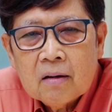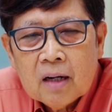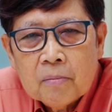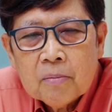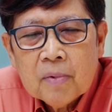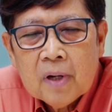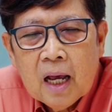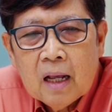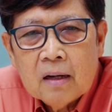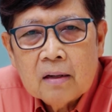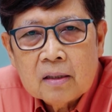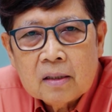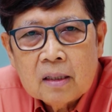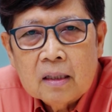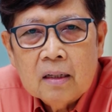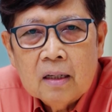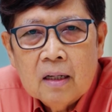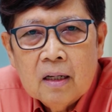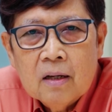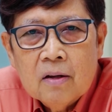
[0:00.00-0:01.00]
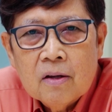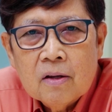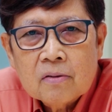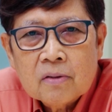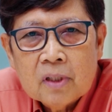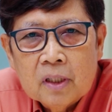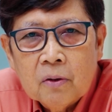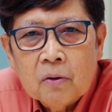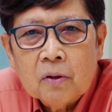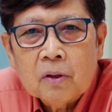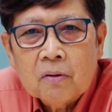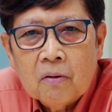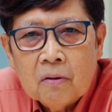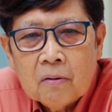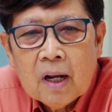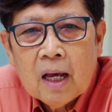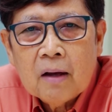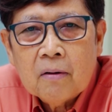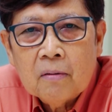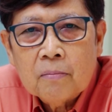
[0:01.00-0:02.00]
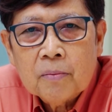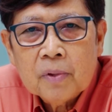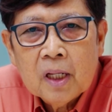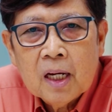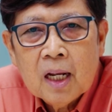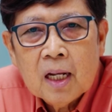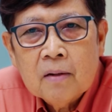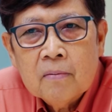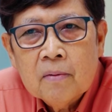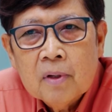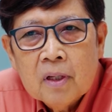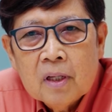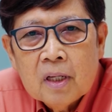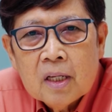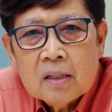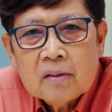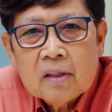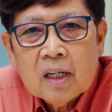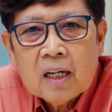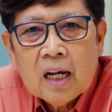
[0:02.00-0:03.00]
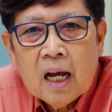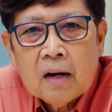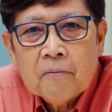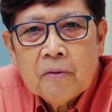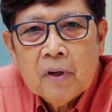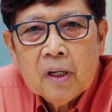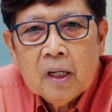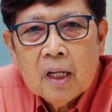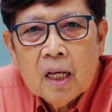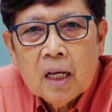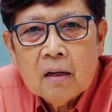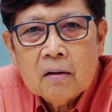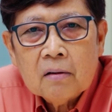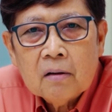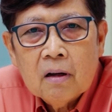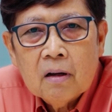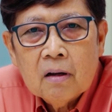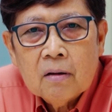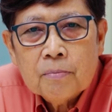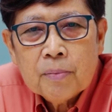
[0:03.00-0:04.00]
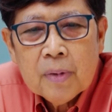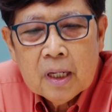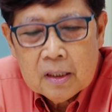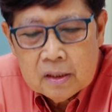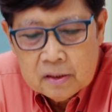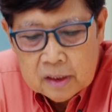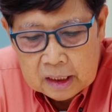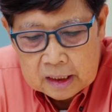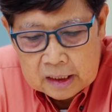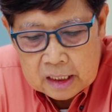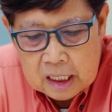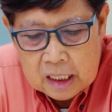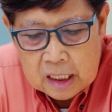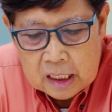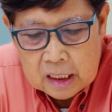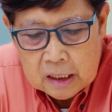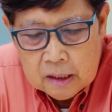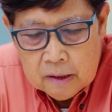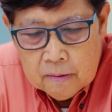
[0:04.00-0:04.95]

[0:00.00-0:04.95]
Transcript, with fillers: รับการถือสีทอดของเรา เพราะฉะนั้นสกาดฟิตเนี่ยก็เป็นสิ่งที่